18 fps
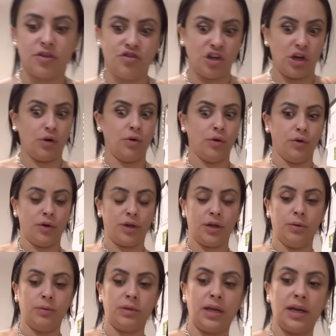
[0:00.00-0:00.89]
Já
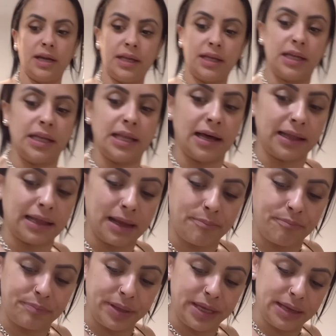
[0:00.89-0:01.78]
coloquei o trem aqui na, na
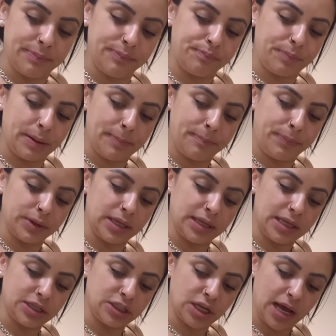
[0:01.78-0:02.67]
pia pra
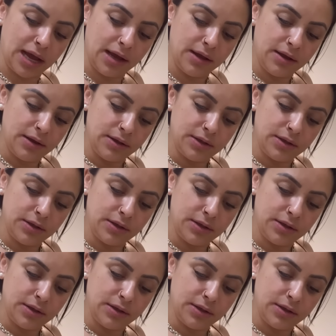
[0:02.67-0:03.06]
poder deixar